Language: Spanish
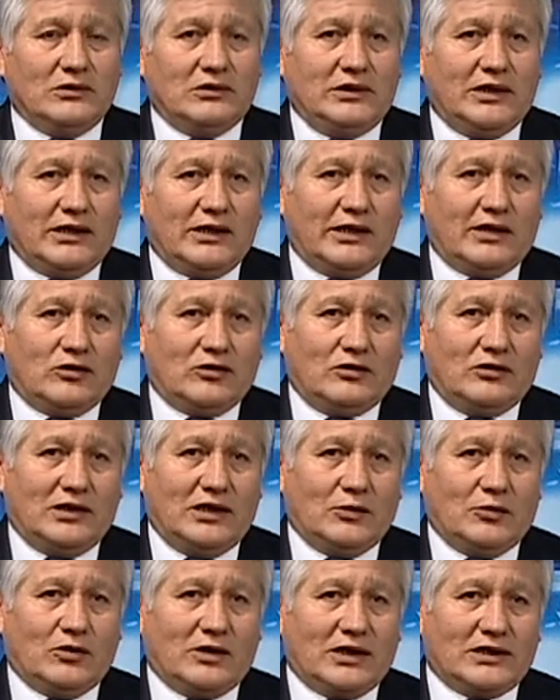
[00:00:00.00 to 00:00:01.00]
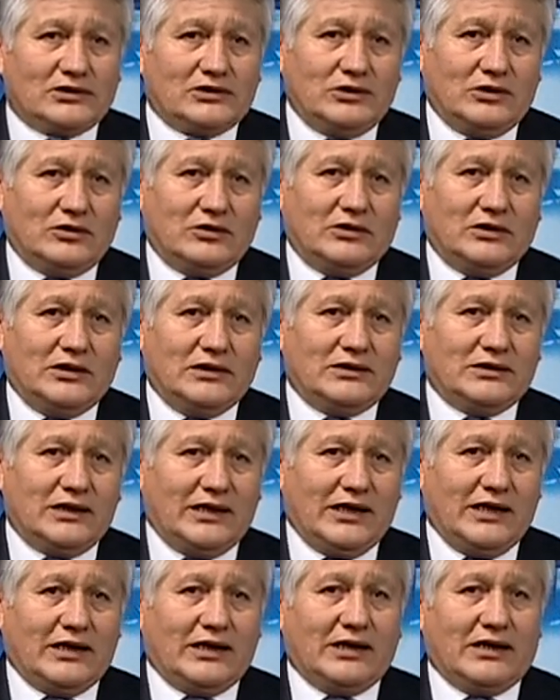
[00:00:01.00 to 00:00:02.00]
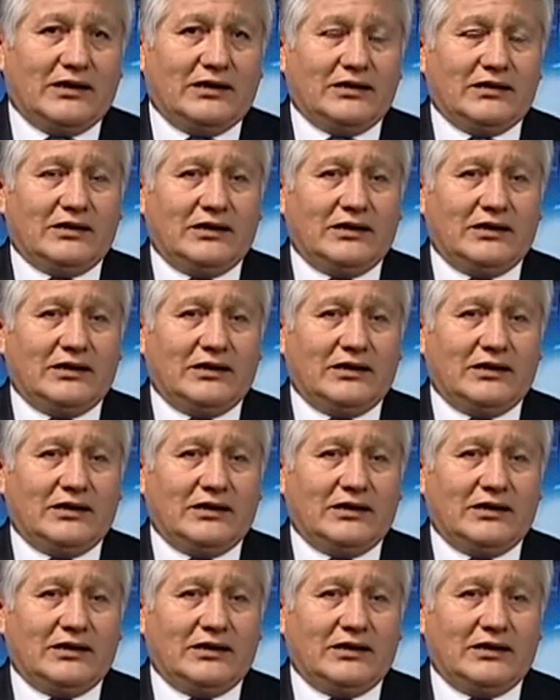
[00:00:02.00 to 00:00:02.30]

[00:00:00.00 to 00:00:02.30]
ya que con la vocación y entrega